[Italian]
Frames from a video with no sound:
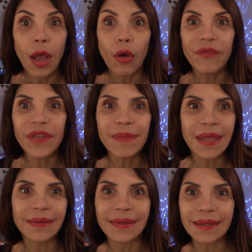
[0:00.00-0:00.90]

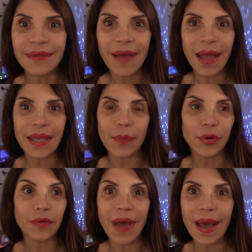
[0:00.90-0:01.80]
ovviamente ti vai a
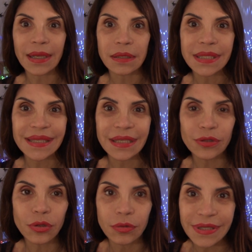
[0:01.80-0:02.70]
provare il
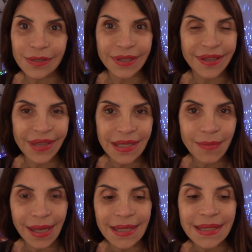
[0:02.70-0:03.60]
rossetto rosso e ti vedi
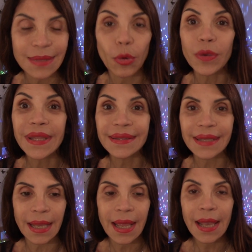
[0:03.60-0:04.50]
malissimo.
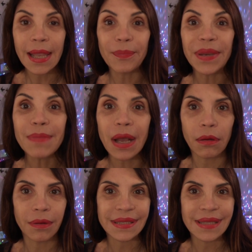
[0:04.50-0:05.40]
Quindi la prima
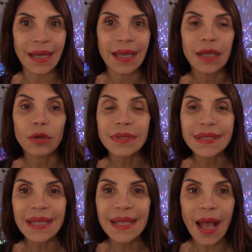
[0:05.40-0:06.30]
cosa
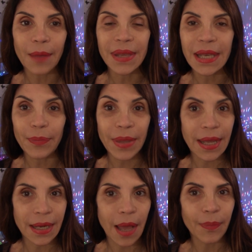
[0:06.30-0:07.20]
consigliabile
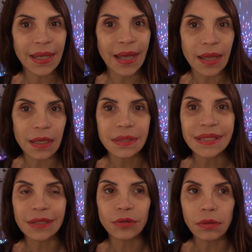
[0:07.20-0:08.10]
per applicare il
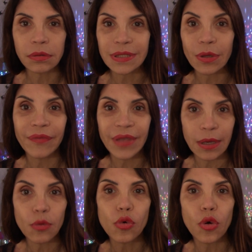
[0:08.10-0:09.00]
rossetto rosso è
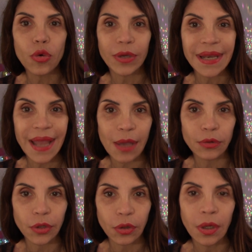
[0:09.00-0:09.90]
avere un colore
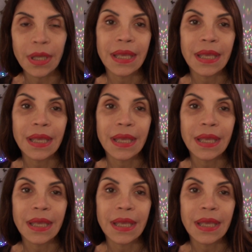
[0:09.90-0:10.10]
neutro,